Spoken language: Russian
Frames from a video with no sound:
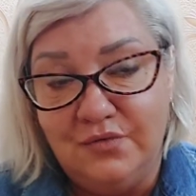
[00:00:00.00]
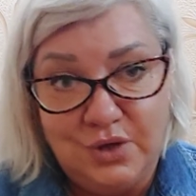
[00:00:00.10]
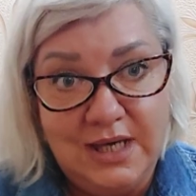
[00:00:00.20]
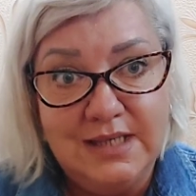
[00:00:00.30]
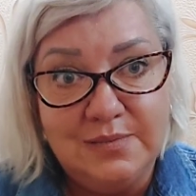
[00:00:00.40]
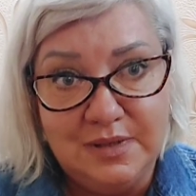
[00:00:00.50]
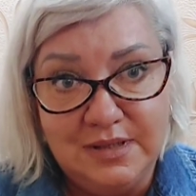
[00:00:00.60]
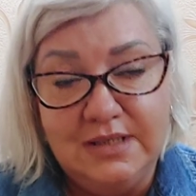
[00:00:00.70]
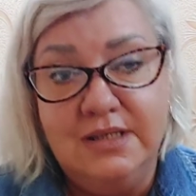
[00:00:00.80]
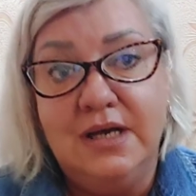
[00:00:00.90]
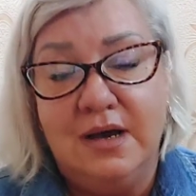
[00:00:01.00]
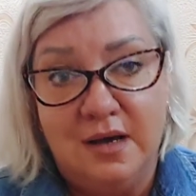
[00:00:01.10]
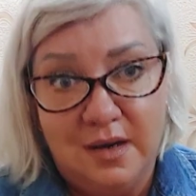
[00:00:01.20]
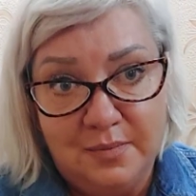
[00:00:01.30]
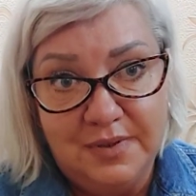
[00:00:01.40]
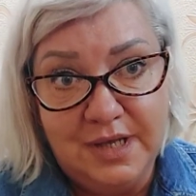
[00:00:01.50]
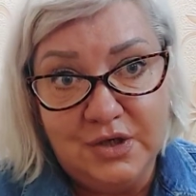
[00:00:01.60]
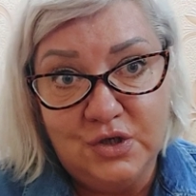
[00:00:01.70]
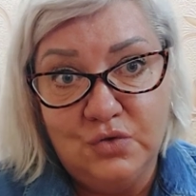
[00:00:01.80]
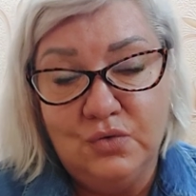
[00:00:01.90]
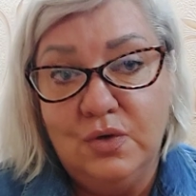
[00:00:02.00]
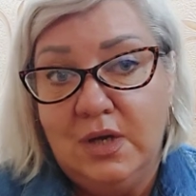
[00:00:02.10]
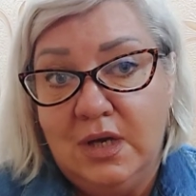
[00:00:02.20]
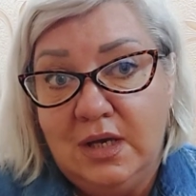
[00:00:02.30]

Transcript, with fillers: говорю, я тебя здесь подожду,